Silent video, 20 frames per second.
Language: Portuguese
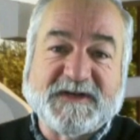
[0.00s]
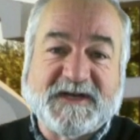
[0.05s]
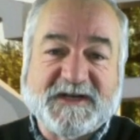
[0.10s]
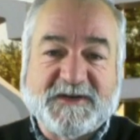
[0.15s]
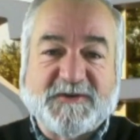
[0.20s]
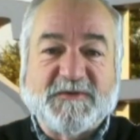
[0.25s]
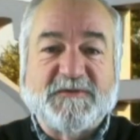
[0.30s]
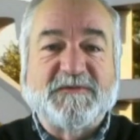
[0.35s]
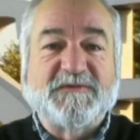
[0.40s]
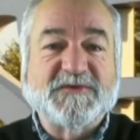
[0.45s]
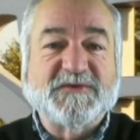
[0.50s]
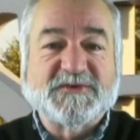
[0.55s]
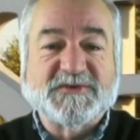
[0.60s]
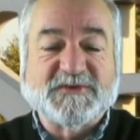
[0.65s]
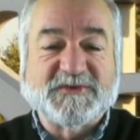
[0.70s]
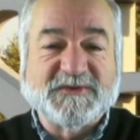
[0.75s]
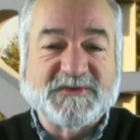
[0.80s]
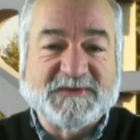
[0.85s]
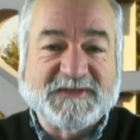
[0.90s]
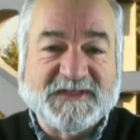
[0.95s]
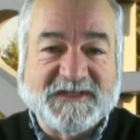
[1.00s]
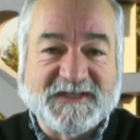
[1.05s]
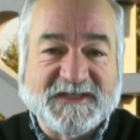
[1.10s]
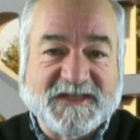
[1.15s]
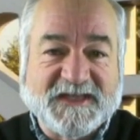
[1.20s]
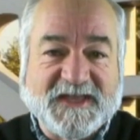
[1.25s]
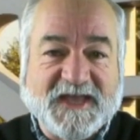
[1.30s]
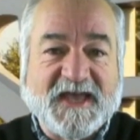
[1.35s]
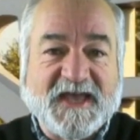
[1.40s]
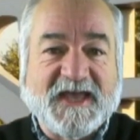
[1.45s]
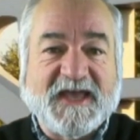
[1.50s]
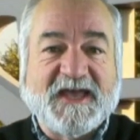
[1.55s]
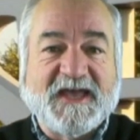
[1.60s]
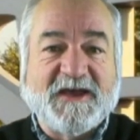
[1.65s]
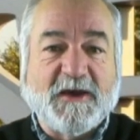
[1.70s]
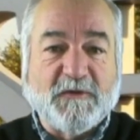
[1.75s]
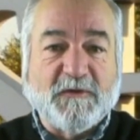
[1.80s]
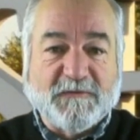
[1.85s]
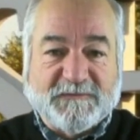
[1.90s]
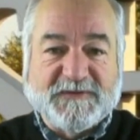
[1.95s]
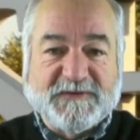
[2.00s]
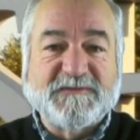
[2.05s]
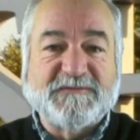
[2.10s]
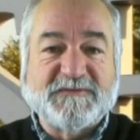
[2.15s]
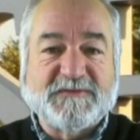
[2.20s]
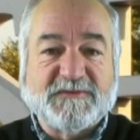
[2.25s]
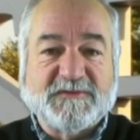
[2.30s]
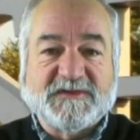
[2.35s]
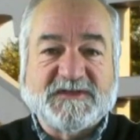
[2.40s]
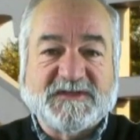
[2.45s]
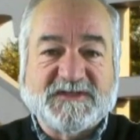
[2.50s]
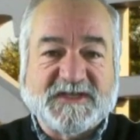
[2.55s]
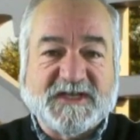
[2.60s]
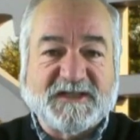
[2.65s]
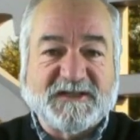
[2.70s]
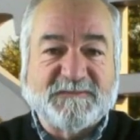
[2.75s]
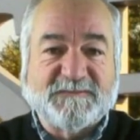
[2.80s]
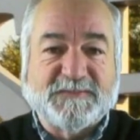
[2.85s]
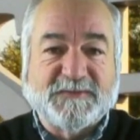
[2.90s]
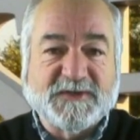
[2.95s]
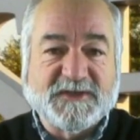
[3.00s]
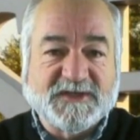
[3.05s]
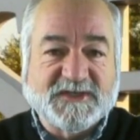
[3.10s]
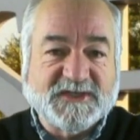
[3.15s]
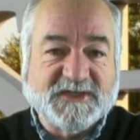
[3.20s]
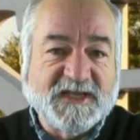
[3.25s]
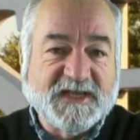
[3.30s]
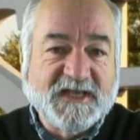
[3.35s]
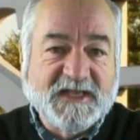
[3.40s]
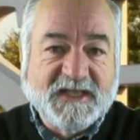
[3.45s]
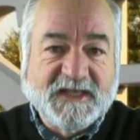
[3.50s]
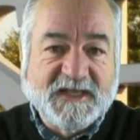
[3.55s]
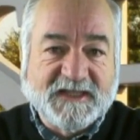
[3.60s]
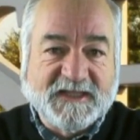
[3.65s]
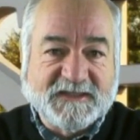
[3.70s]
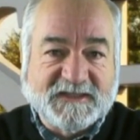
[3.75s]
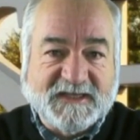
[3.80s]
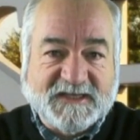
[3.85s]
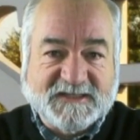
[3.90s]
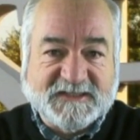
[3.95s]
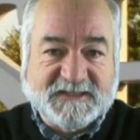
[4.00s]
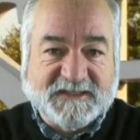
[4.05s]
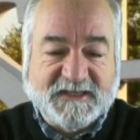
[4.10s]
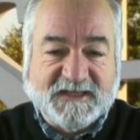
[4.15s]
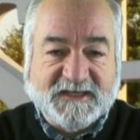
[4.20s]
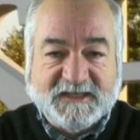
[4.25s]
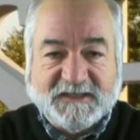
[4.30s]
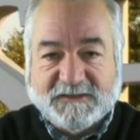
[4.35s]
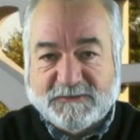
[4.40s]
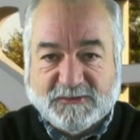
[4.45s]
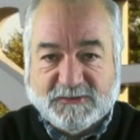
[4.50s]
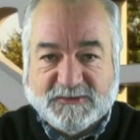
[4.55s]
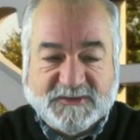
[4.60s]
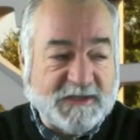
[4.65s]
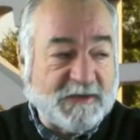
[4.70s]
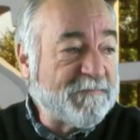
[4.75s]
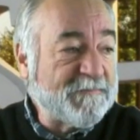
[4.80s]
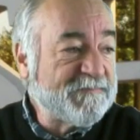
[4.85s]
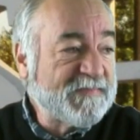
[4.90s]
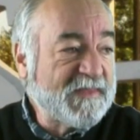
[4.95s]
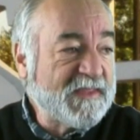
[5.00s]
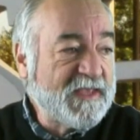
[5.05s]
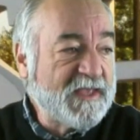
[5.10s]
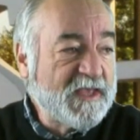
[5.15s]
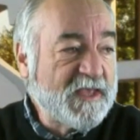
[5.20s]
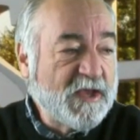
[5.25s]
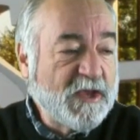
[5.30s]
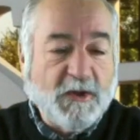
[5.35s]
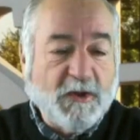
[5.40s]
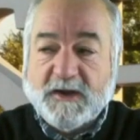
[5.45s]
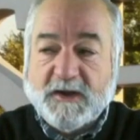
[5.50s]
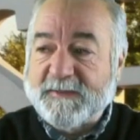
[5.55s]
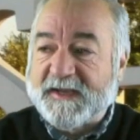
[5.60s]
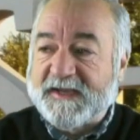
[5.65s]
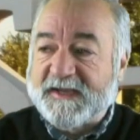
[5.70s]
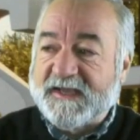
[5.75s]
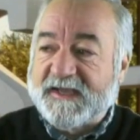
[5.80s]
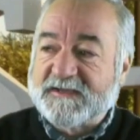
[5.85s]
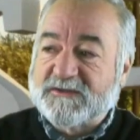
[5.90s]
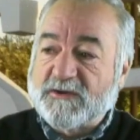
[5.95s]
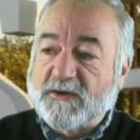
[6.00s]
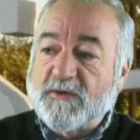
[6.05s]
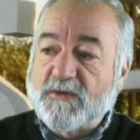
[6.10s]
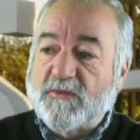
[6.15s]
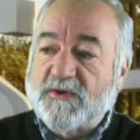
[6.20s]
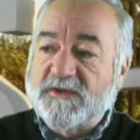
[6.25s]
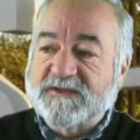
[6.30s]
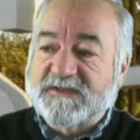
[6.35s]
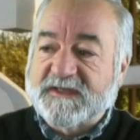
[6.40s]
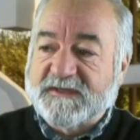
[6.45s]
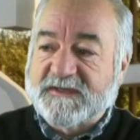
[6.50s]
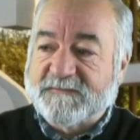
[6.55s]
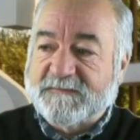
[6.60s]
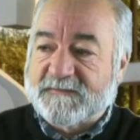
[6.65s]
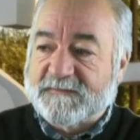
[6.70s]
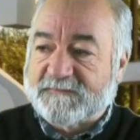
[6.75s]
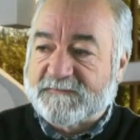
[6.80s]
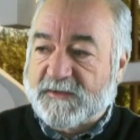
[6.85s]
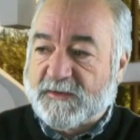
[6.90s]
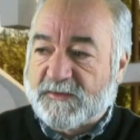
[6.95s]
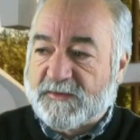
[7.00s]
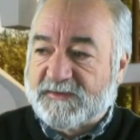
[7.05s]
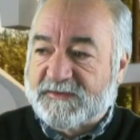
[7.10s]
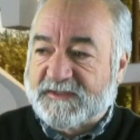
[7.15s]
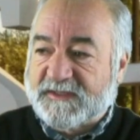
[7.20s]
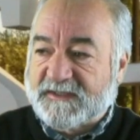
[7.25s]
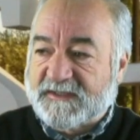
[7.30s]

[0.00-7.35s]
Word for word: convosco eh, eh, ao vivo, já depois desta introdução. Ora bem, então eu ontem, ontem,